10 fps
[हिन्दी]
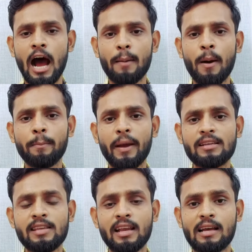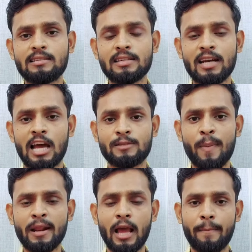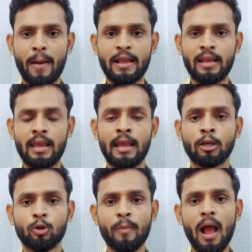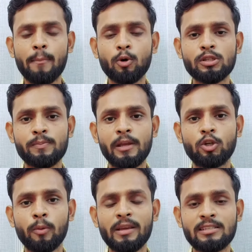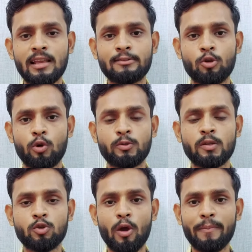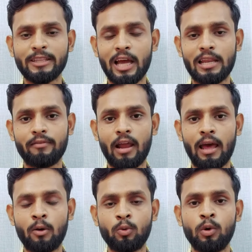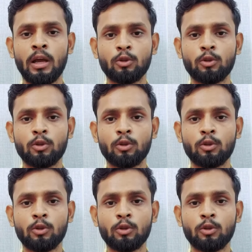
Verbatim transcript: अब हम पैसे कैसे ट्रांसफ़र कर पाएंगे तो मैं आपको इस वीडियो में इसका सोल्यूशन जो है बताने वाला हूँ